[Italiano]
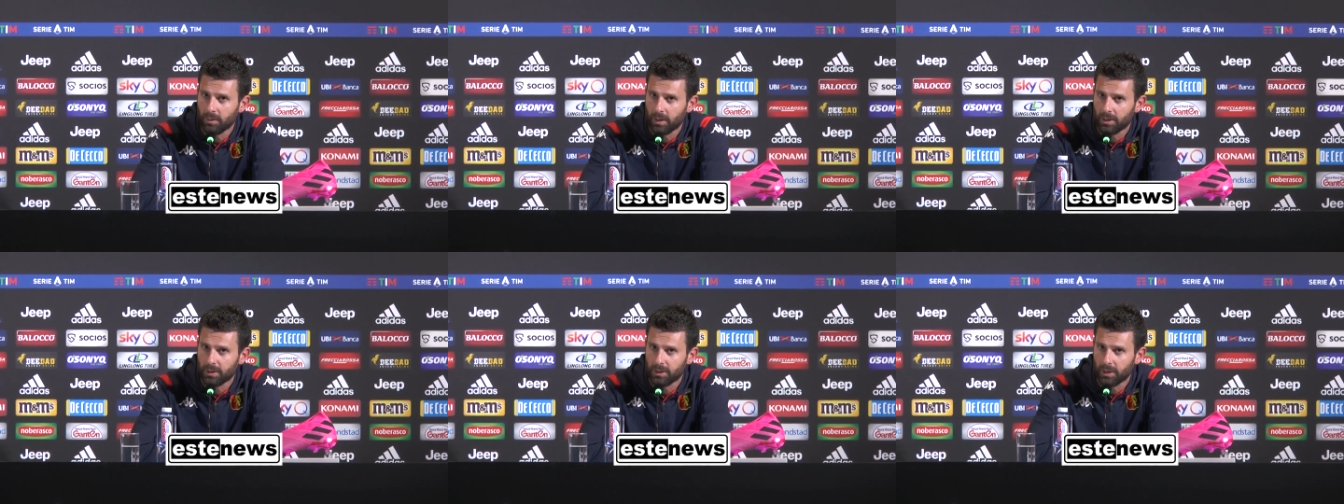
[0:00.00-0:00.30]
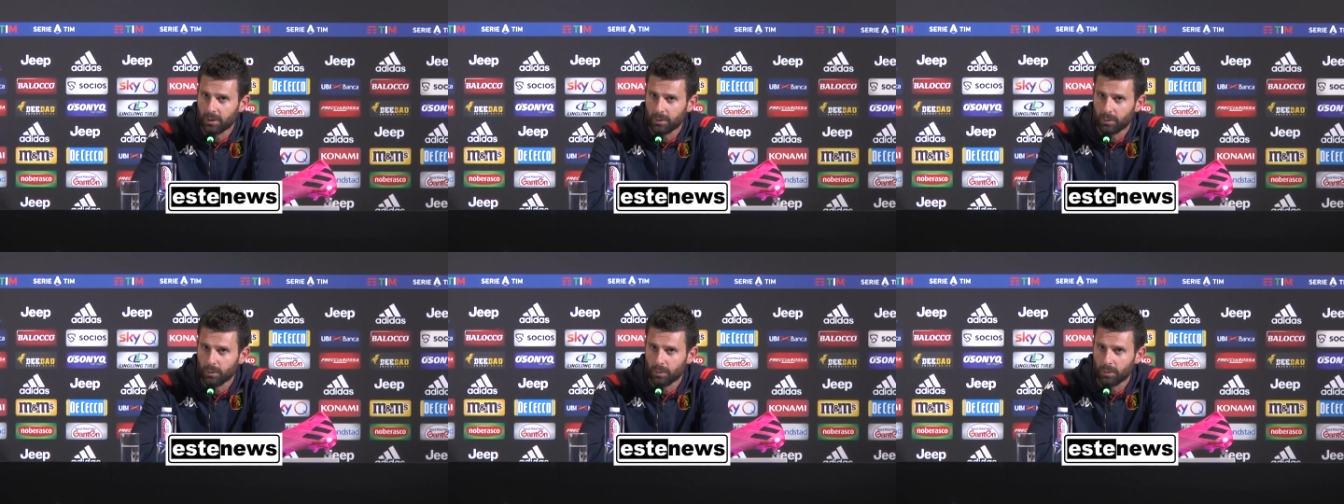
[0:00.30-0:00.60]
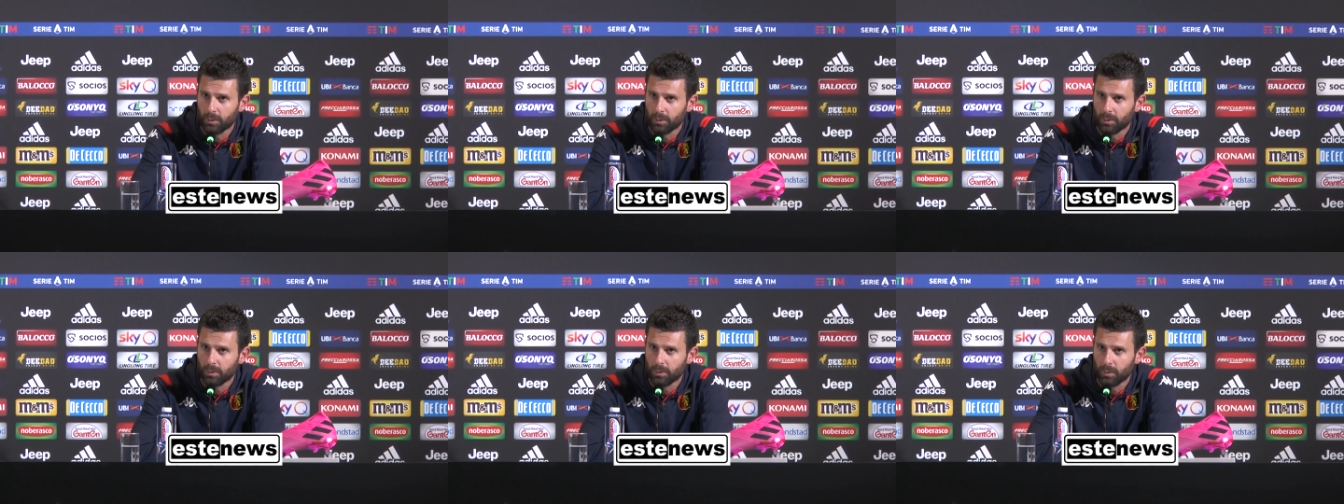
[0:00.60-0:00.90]

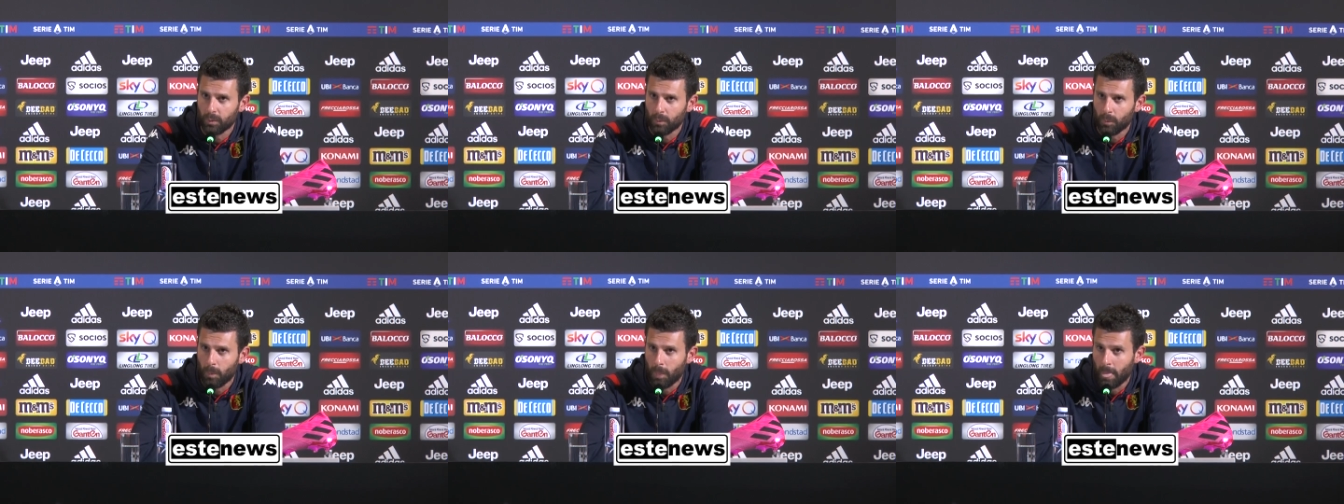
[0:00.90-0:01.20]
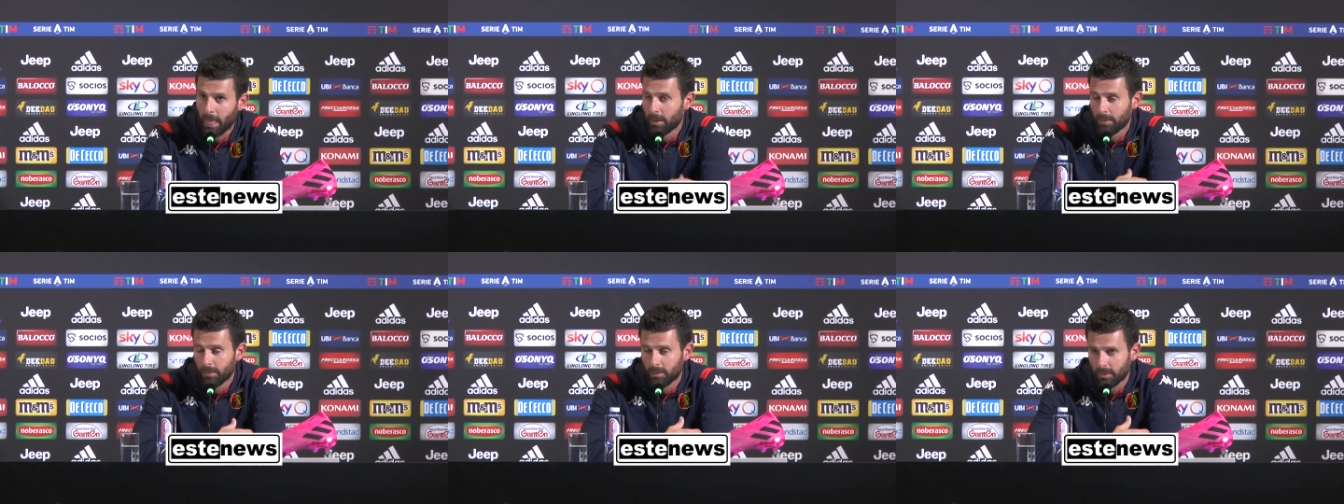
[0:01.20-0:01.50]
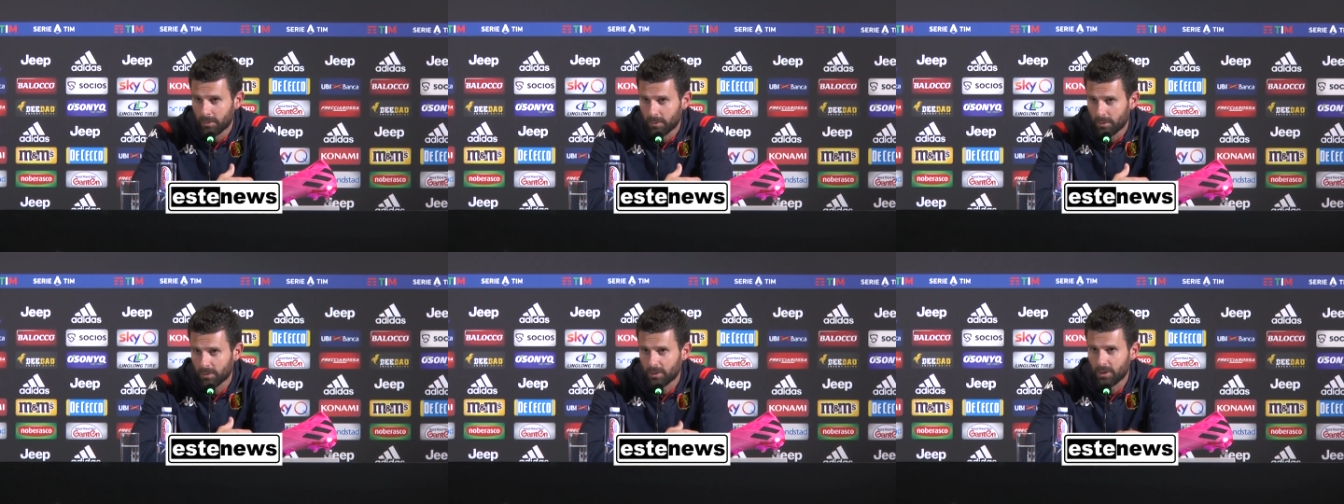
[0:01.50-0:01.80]
lasciato,
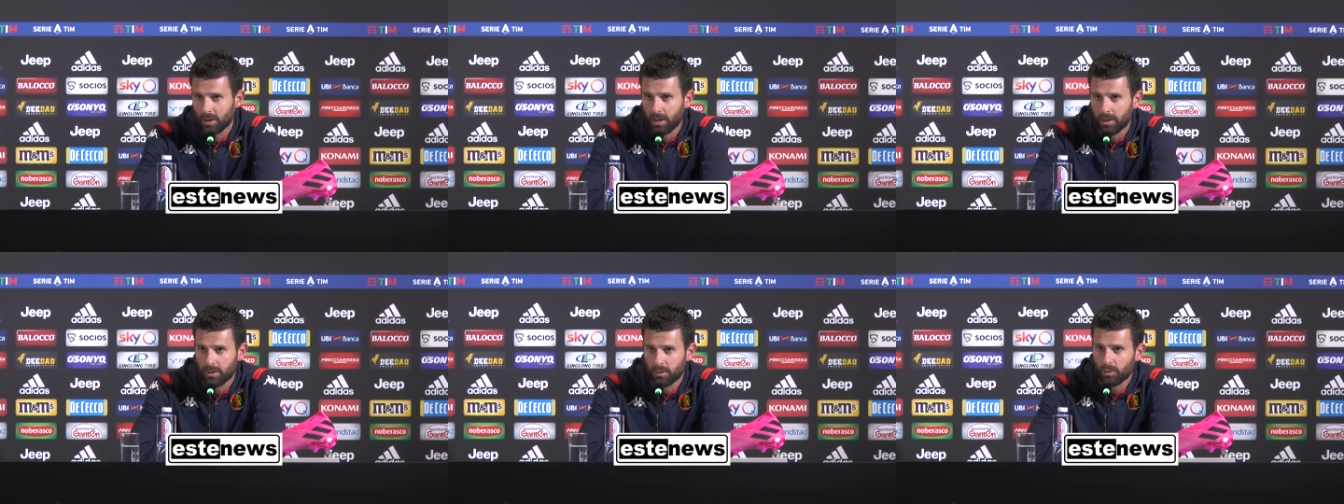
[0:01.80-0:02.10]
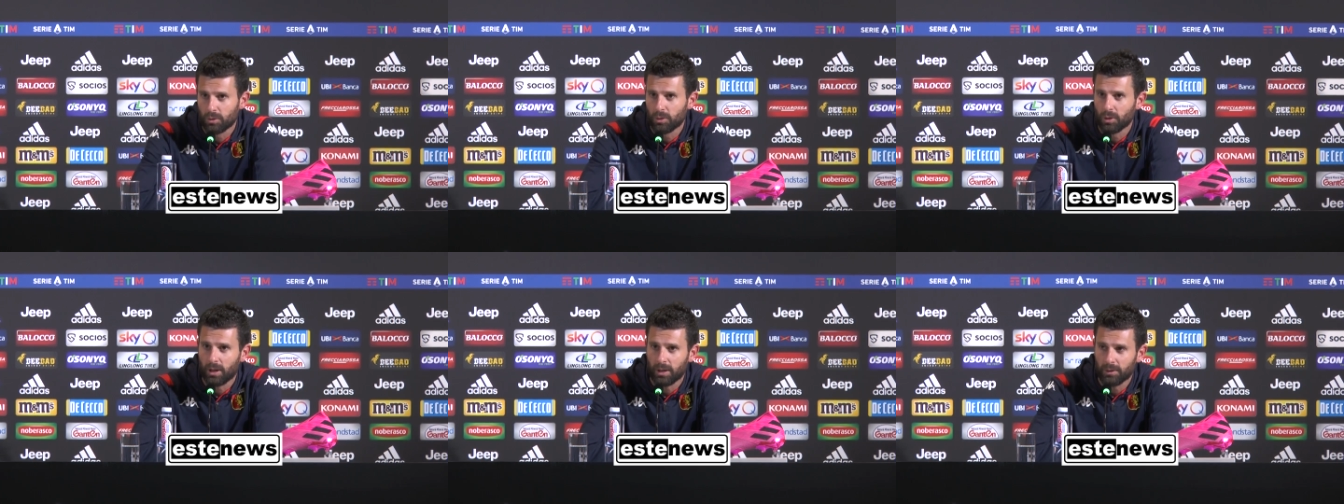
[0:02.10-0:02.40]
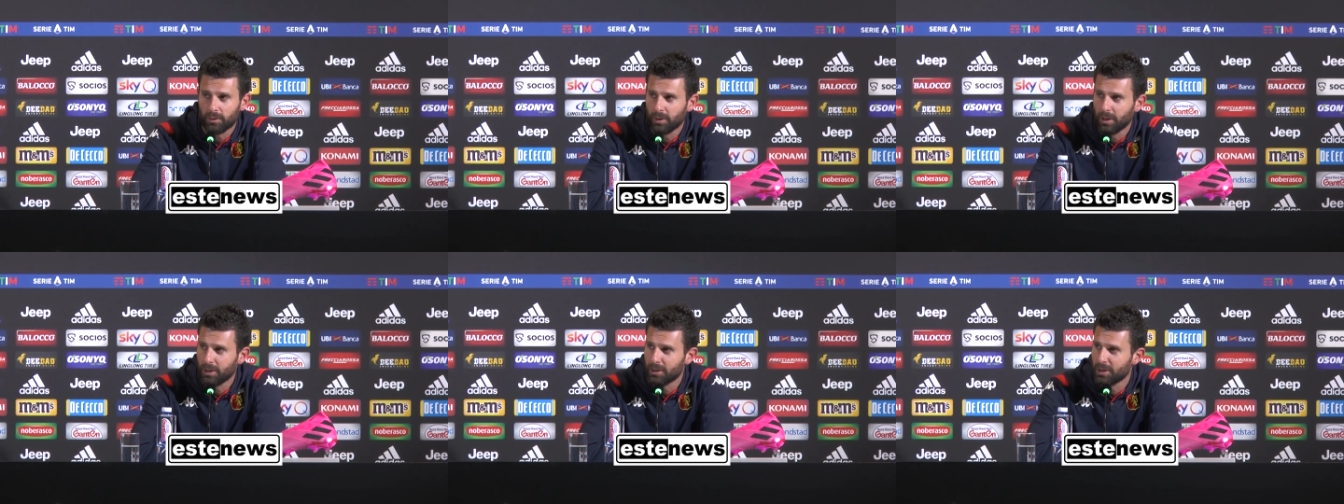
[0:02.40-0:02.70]
ossia hanno
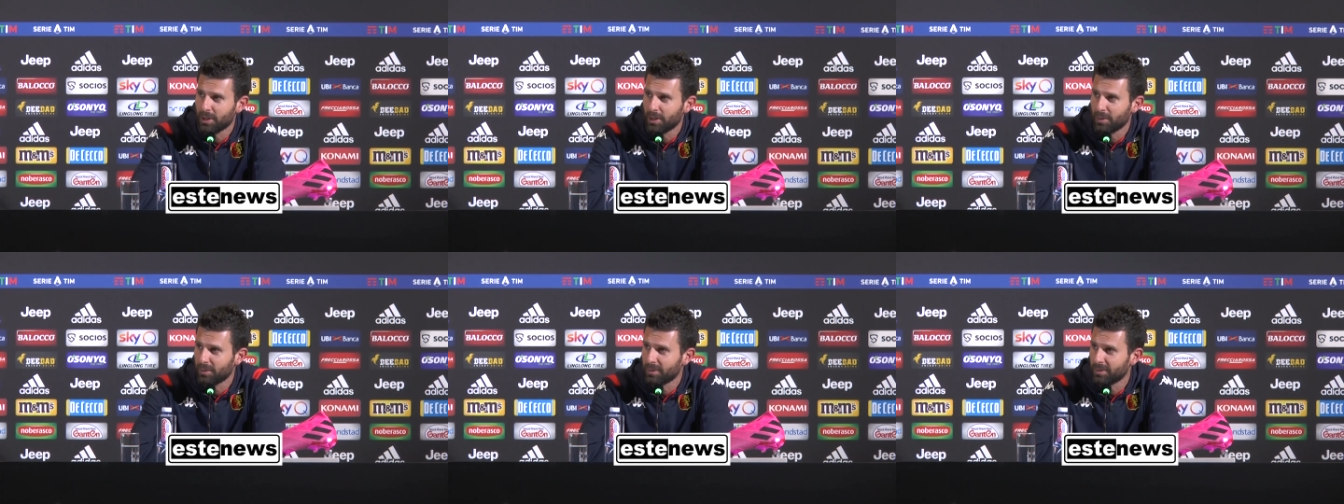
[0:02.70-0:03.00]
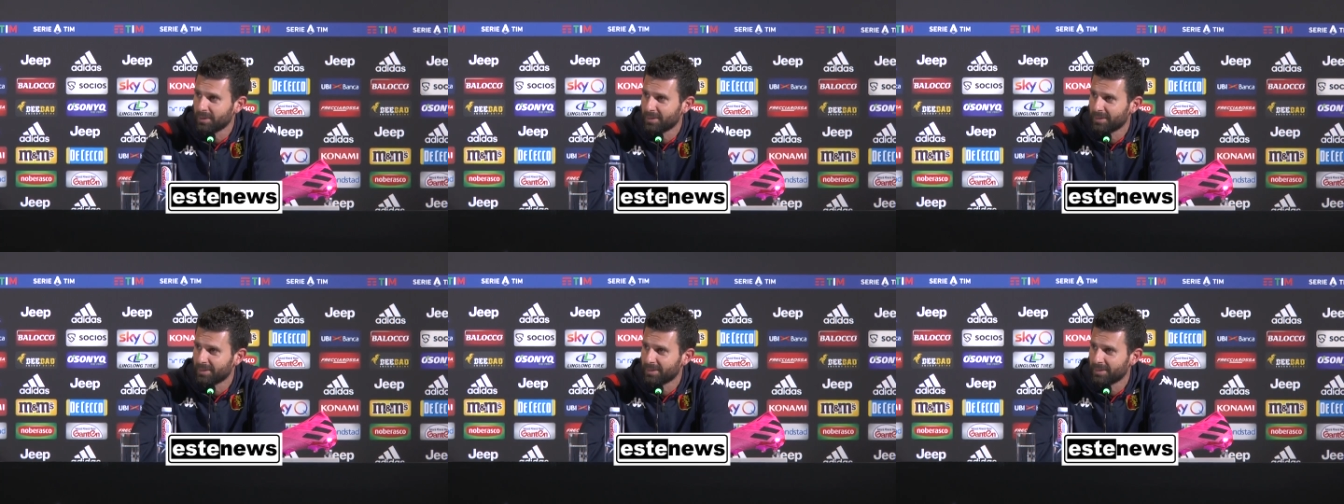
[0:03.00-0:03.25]
giocato da Genoa.